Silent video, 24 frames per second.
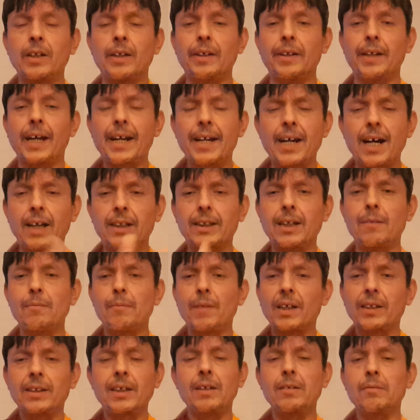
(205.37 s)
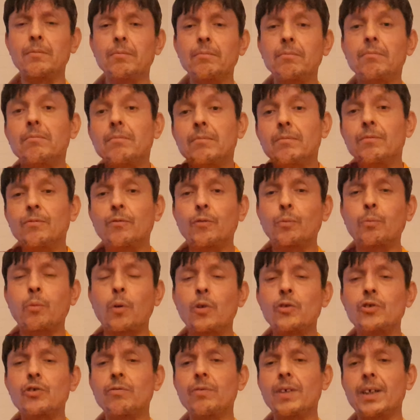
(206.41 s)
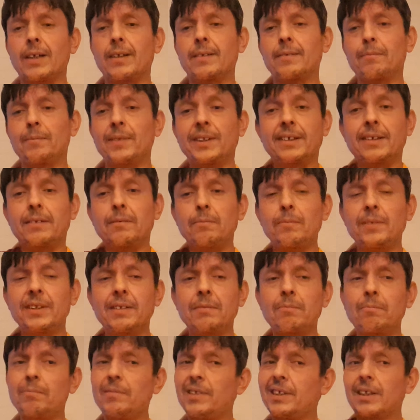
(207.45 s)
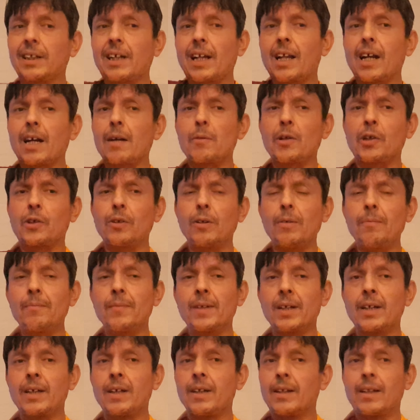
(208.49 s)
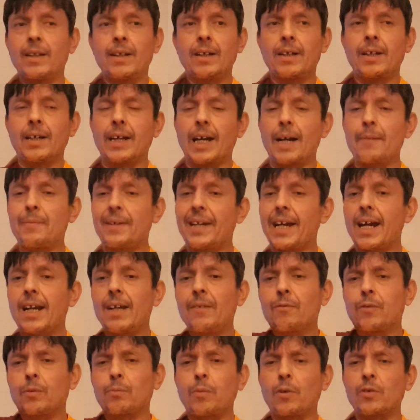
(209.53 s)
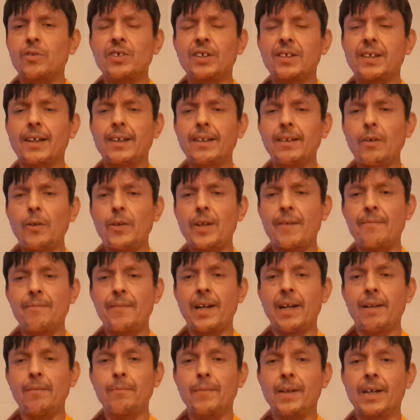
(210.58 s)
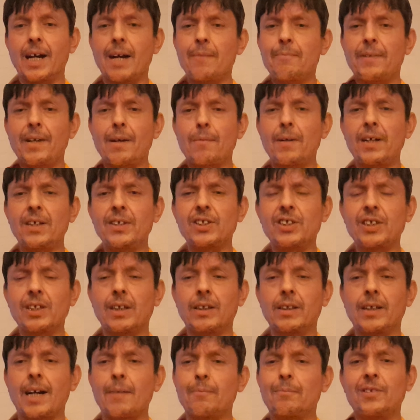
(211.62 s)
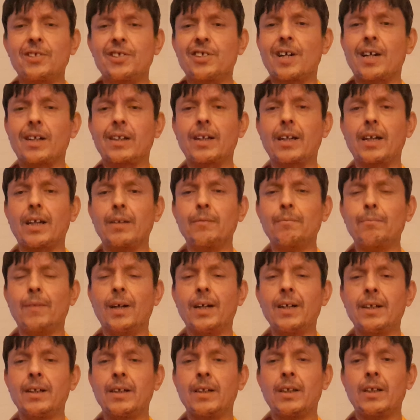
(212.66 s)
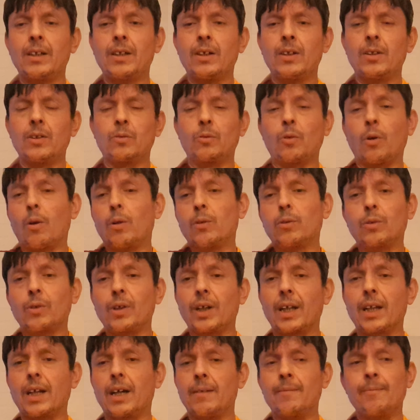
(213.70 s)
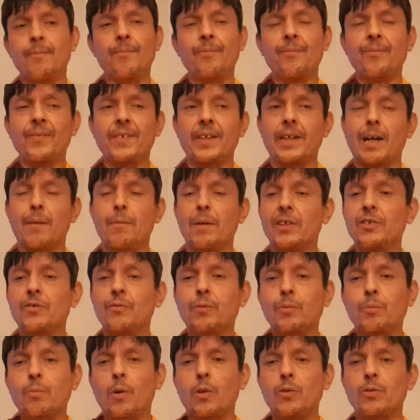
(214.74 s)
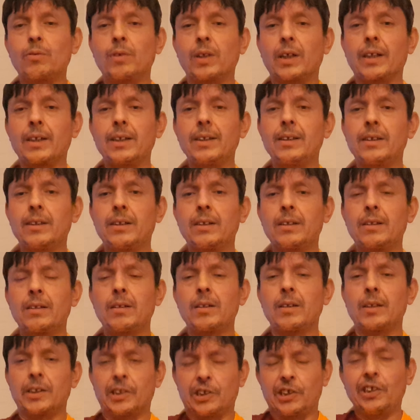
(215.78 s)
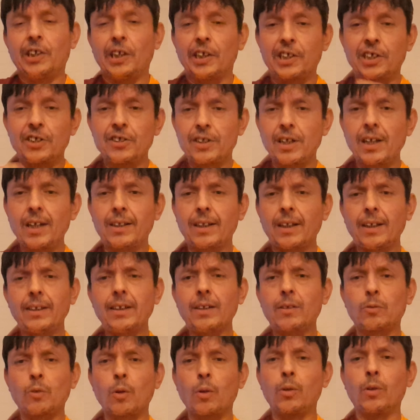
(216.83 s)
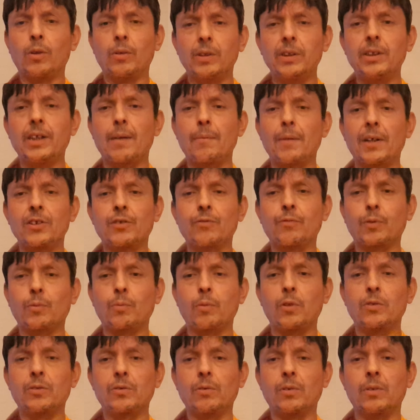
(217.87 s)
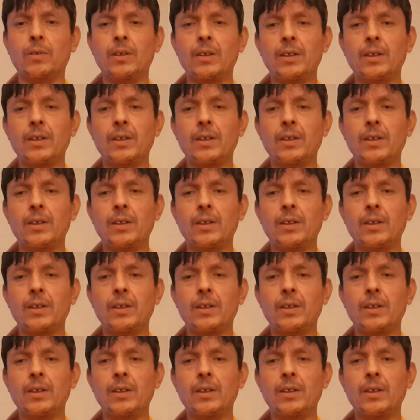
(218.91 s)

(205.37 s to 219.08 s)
Yani adamlarda futbolcu var. Biz, biz, bizdekilere bakıyorum. Hep yerli futbolcuya zaten önem verilmiyor. Hep yabancı. Hep dışarıdan alınma. Dolduruyorlar yabancı futbolcuları. Şimdi ikincilikte de dolu yabancı futbolcu.